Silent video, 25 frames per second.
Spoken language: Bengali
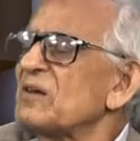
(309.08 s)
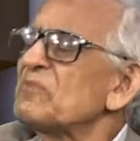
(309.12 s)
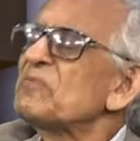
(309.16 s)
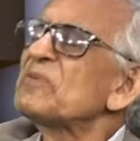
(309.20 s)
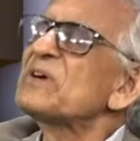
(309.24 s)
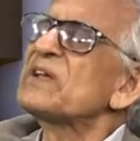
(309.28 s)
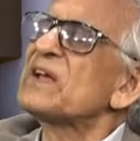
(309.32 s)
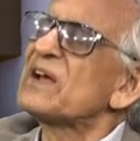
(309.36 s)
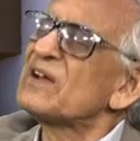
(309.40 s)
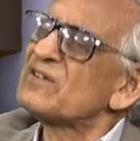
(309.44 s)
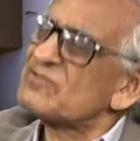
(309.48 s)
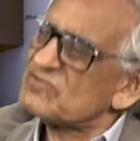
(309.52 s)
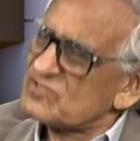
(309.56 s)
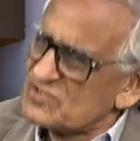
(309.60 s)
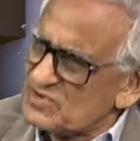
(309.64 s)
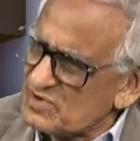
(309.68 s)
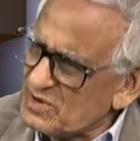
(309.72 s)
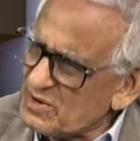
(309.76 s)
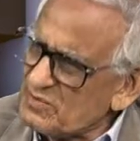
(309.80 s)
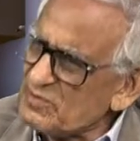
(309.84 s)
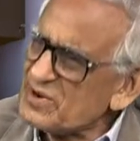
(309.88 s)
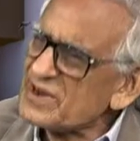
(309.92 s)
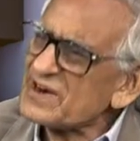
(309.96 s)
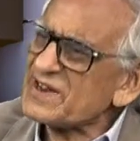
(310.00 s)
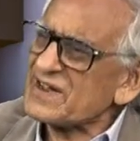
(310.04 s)
আমার
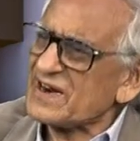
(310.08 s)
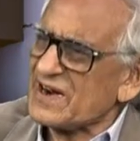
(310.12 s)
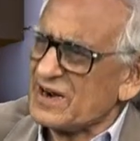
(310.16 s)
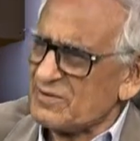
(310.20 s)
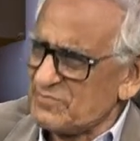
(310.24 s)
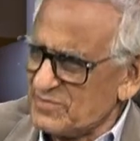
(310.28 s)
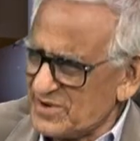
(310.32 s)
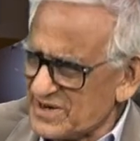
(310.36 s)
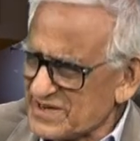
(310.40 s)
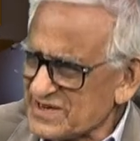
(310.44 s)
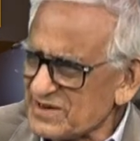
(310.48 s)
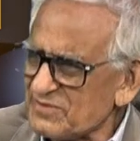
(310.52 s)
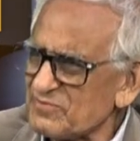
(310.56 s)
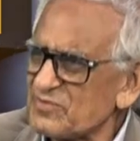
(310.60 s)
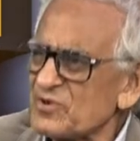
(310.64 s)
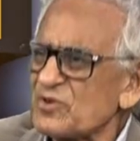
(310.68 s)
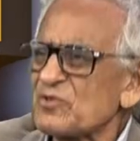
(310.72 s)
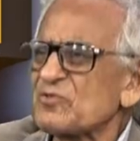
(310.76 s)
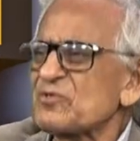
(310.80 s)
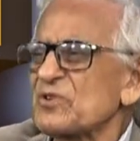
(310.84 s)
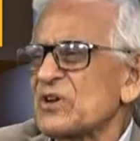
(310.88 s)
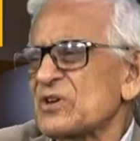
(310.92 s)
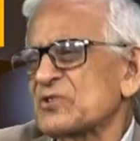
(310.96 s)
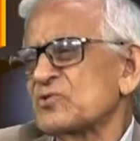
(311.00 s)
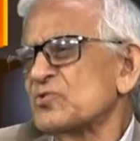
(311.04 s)
আমার গ্রামে টামে
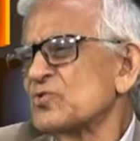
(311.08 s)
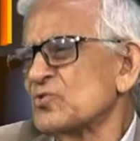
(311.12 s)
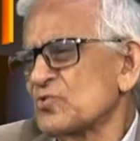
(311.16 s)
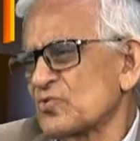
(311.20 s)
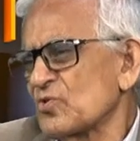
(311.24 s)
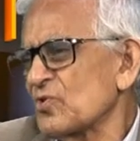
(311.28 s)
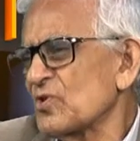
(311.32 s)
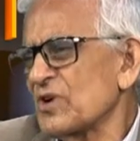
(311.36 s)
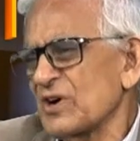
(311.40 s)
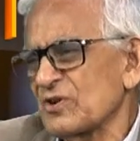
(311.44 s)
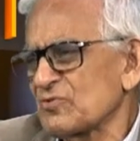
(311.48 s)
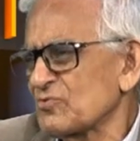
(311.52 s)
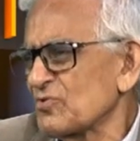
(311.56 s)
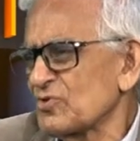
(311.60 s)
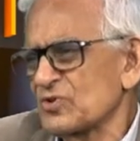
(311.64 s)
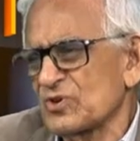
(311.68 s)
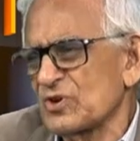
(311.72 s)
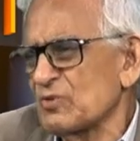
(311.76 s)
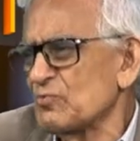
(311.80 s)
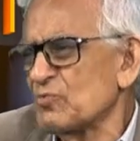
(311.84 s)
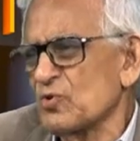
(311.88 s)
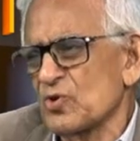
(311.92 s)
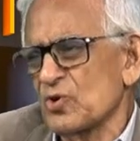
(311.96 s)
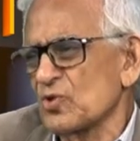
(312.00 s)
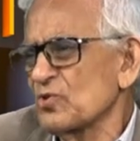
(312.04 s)
ওগুলো ছোটোখাটো ওটা
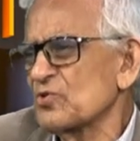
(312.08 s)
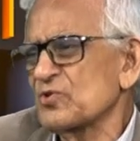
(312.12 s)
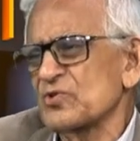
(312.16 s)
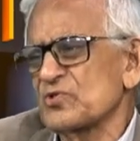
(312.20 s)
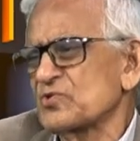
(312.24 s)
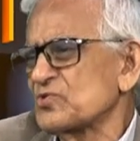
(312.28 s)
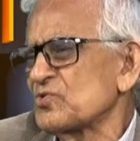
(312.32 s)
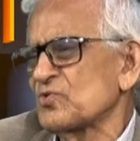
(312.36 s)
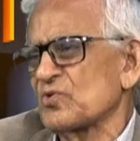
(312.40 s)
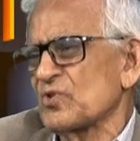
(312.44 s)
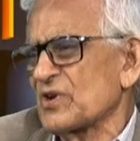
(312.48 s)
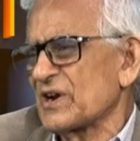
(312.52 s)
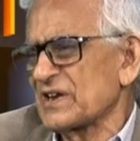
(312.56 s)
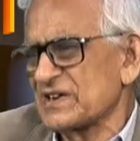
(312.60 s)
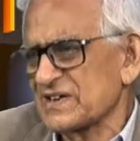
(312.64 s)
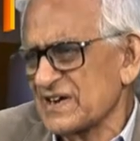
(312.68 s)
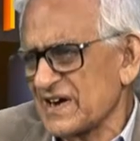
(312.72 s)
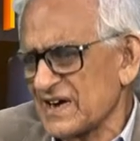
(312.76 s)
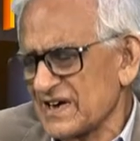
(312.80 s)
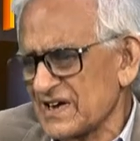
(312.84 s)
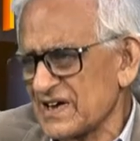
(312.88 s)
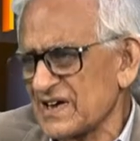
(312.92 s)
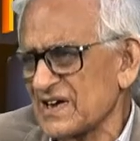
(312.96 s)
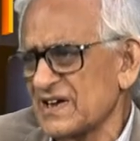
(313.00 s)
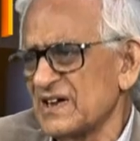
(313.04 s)
বড় কিছু করা
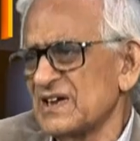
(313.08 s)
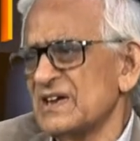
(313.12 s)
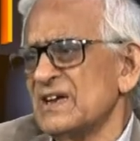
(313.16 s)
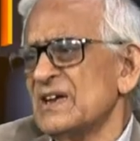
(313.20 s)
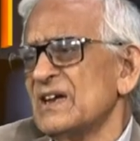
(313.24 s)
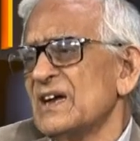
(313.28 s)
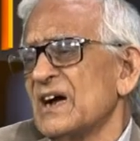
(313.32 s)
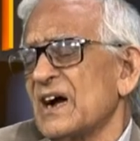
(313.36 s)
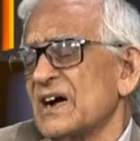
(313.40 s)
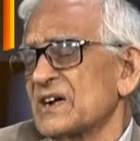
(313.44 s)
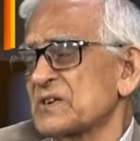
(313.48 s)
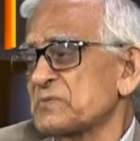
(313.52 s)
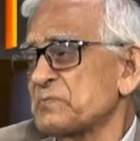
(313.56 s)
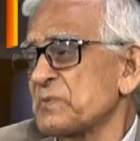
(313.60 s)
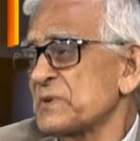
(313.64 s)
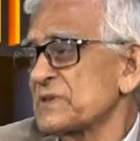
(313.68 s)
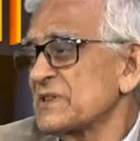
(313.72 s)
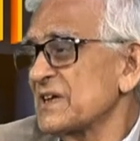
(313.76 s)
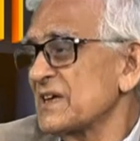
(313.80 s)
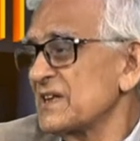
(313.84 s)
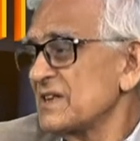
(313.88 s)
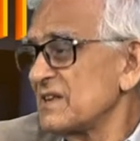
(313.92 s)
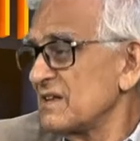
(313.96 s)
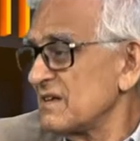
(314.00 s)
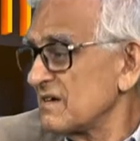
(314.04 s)
যায় না
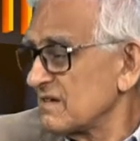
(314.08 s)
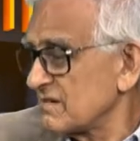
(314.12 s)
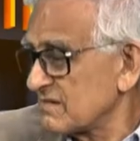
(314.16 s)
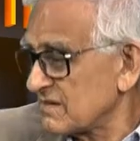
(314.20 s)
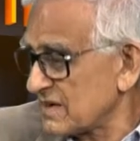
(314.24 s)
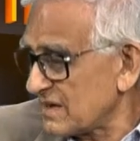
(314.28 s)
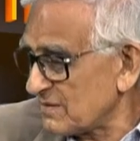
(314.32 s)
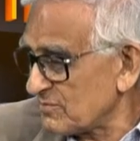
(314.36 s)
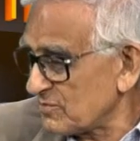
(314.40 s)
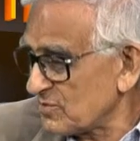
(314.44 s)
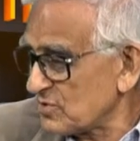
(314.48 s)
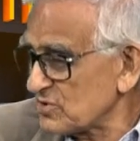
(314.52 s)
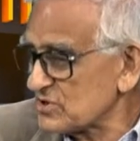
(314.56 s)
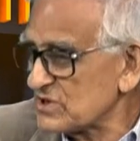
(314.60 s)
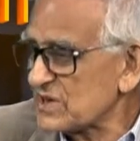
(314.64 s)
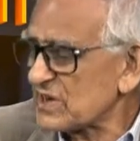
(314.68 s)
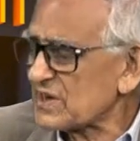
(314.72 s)
হাসপাতাল আমি সেগুলো